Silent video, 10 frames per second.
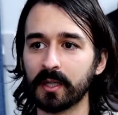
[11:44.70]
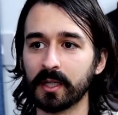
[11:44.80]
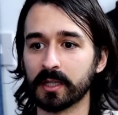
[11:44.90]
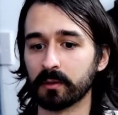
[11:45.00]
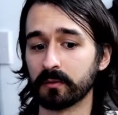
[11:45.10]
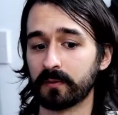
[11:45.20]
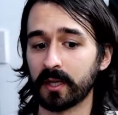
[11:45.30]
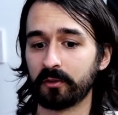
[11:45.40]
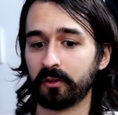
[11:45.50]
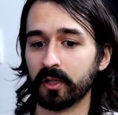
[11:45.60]
Então, ao
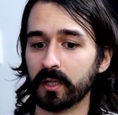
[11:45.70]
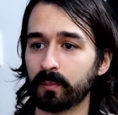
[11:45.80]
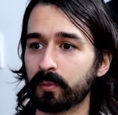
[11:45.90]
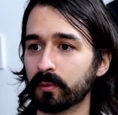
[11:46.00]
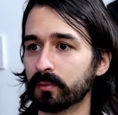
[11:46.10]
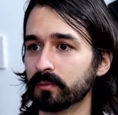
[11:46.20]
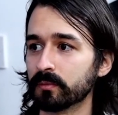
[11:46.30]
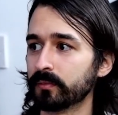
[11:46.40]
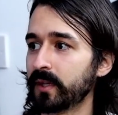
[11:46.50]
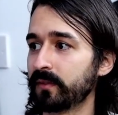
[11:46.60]
invés de ir para
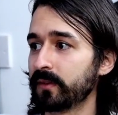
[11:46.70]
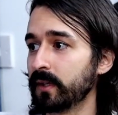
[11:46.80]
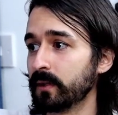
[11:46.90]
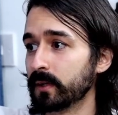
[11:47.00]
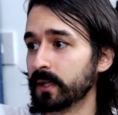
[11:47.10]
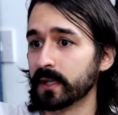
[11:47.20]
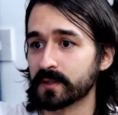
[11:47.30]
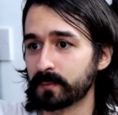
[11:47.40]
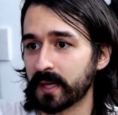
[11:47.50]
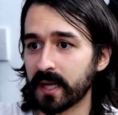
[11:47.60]
um tesquinho ali,
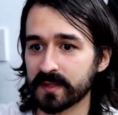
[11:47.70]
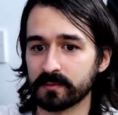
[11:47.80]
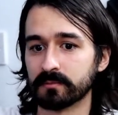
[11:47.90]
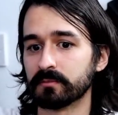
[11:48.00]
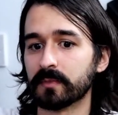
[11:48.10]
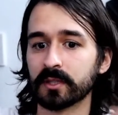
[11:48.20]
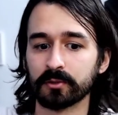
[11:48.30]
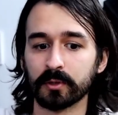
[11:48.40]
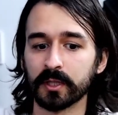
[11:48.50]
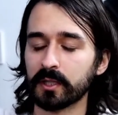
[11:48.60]
express, numa
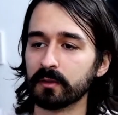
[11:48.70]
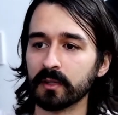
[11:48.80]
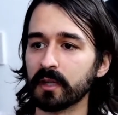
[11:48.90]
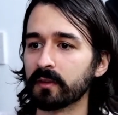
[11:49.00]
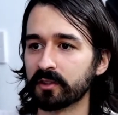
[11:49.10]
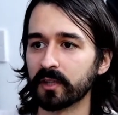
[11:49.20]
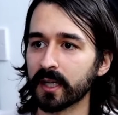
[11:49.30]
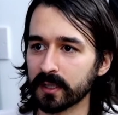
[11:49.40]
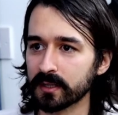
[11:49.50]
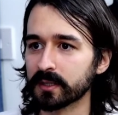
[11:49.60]
zona que ninguém vai te dar
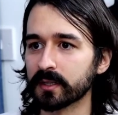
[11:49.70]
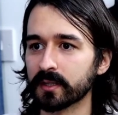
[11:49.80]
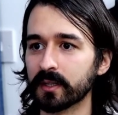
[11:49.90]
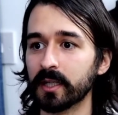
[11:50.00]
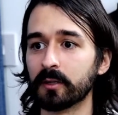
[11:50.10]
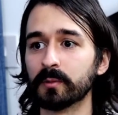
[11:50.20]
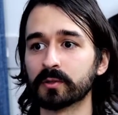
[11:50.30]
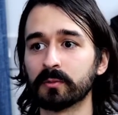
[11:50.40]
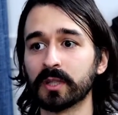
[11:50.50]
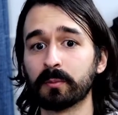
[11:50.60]
grana, ele
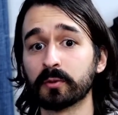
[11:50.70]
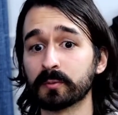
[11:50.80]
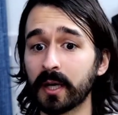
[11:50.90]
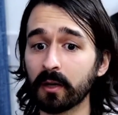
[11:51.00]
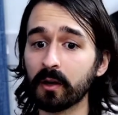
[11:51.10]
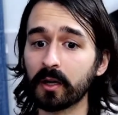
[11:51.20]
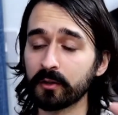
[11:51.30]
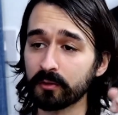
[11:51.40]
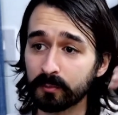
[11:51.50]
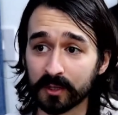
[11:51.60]
começou a mandar para uns
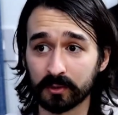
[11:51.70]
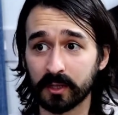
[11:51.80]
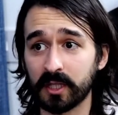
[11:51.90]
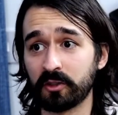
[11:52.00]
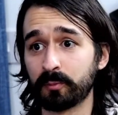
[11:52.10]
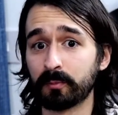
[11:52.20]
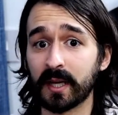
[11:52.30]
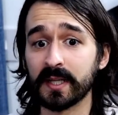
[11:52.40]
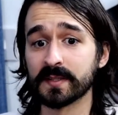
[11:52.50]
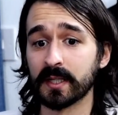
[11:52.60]
maiores, numa zona que é tipo
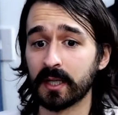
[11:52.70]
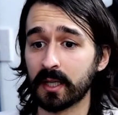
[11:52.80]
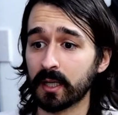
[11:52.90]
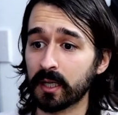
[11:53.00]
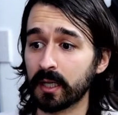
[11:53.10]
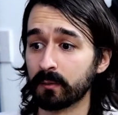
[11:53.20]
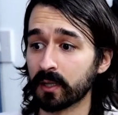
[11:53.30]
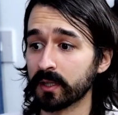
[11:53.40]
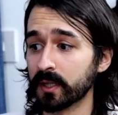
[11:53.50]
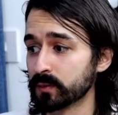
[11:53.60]
mais. É um
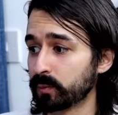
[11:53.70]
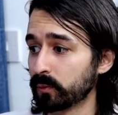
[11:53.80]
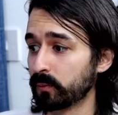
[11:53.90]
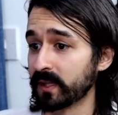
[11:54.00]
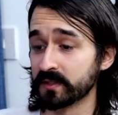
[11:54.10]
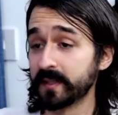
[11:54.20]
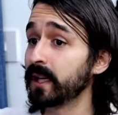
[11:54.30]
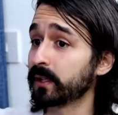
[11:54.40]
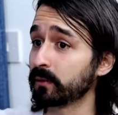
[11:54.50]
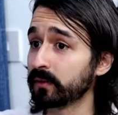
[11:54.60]
irlandês um pouco mais
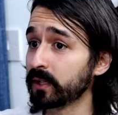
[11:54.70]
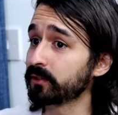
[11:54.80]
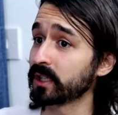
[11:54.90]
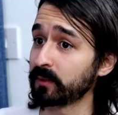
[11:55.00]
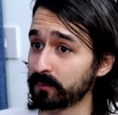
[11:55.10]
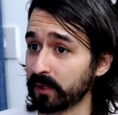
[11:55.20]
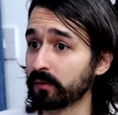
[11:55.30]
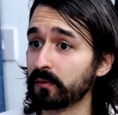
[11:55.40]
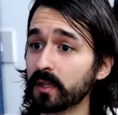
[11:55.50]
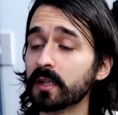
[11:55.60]
velho, talvez, já está mais bem
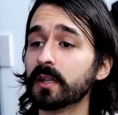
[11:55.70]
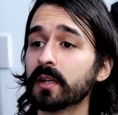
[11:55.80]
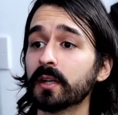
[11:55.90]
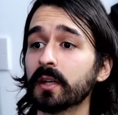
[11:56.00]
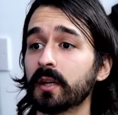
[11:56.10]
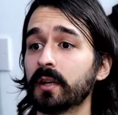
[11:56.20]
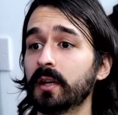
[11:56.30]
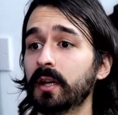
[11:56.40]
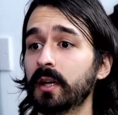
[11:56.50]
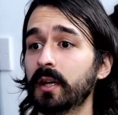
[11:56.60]
de vida,
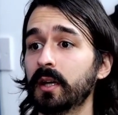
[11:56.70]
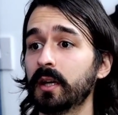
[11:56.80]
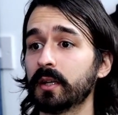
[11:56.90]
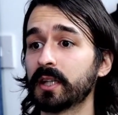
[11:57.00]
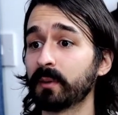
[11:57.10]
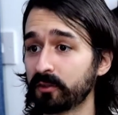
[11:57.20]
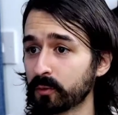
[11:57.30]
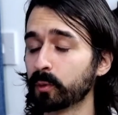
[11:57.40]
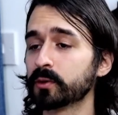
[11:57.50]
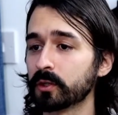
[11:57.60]
é, que está mais
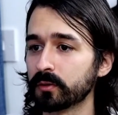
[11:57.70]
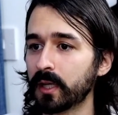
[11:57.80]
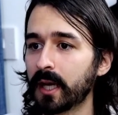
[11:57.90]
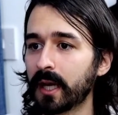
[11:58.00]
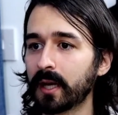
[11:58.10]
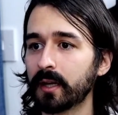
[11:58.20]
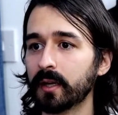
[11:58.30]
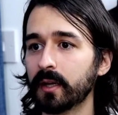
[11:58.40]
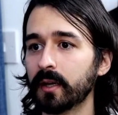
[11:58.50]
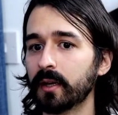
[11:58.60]
disposto a
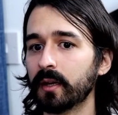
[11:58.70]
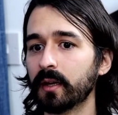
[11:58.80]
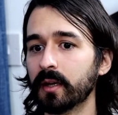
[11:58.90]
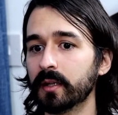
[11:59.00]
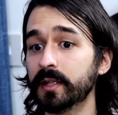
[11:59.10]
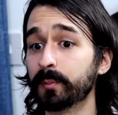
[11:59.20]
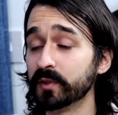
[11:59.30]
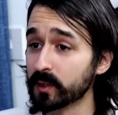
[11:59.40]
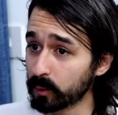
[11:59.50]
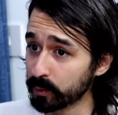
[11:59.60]
ajudar.
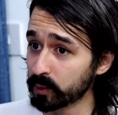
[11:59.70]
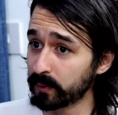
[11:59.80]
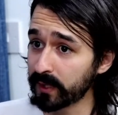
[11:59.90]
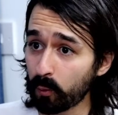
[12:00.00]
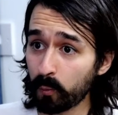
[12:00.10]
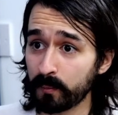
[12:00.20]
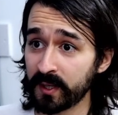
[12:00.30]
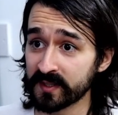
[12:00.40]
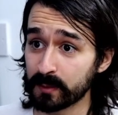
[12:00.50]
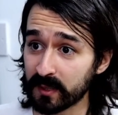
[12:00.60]
Depois ele começou a com
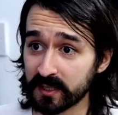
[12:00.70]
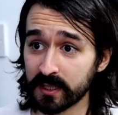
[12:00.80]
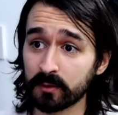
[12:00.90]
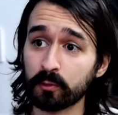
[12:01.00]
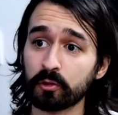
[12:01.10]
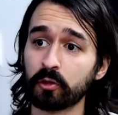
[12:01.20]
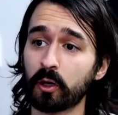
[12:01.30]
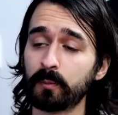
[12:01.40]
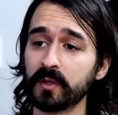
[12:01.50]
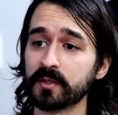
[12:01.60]
mesa para dentro dos
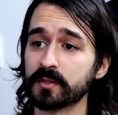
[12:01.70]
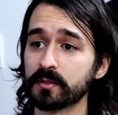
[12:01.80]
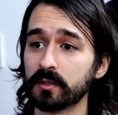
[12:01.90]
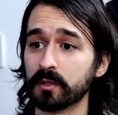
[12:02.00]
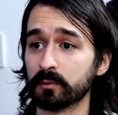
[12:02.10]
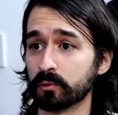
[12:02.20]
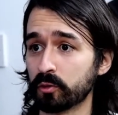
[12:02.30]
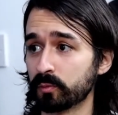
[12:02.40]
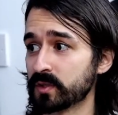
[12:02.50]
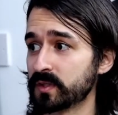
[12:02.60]
shoppings. Então, nos
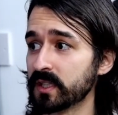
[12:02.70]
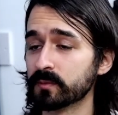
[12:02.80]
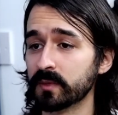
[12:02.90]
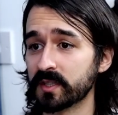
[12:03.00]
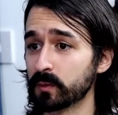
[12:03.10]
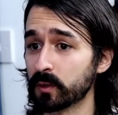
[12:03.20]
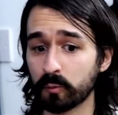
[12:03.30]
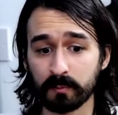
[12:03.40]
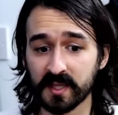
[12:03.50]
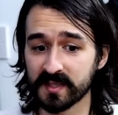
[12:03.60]
últimos três meses, eu ia
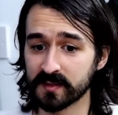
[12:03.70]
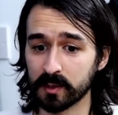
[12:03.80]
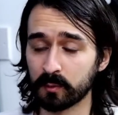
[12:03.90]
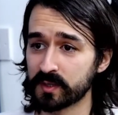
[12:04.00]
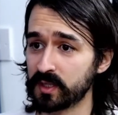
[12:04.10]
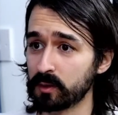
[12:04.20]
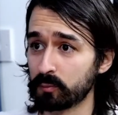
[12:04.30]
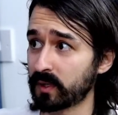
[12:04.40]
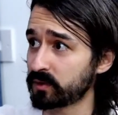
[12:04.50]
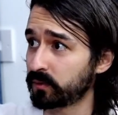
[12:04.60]
com um mesão, assim,
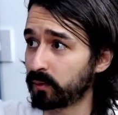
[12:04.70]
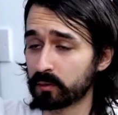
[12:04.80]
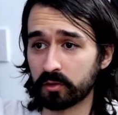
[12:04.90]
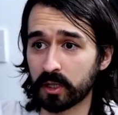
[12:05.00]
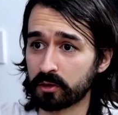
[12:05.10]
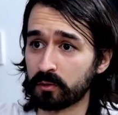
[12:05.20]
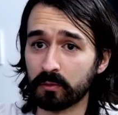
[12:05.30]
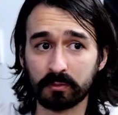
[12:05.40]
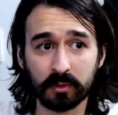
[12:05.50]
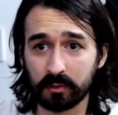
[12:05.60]
com umas hum. fotos de
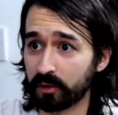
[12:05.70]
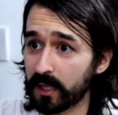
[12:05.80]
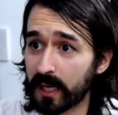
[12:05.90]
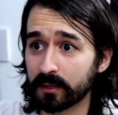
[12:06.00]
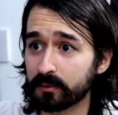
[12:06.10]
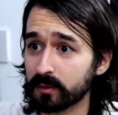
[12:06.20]
cachorro, de gato.